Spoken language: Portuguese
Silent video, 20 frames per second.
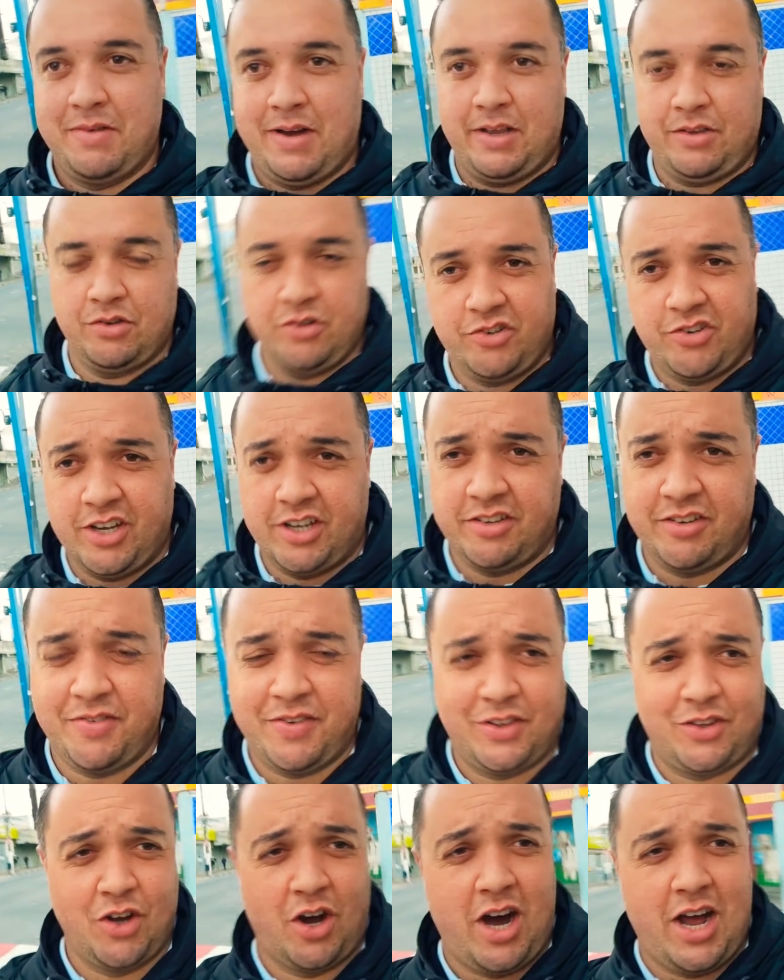Mais um dia de
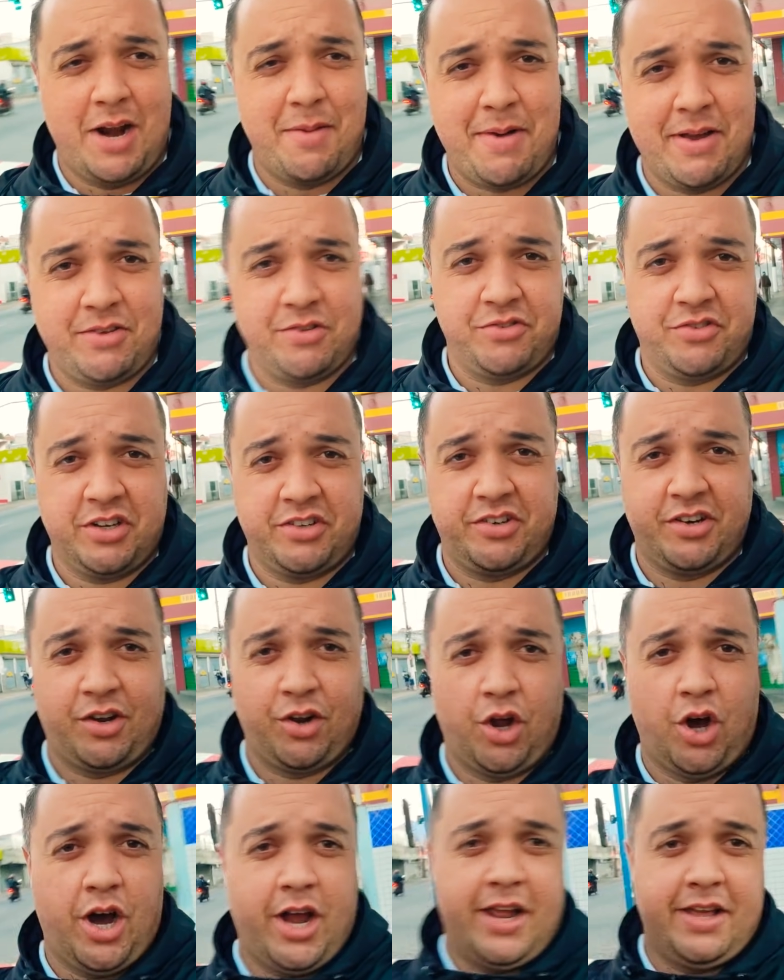vitória, mais um dia de
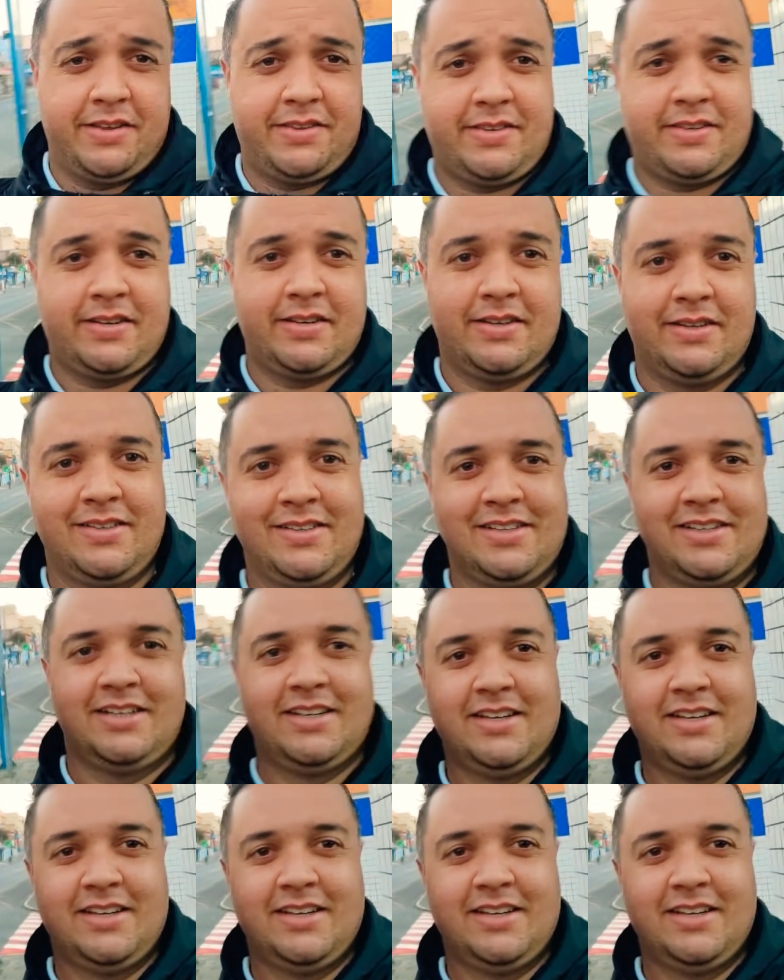glórias.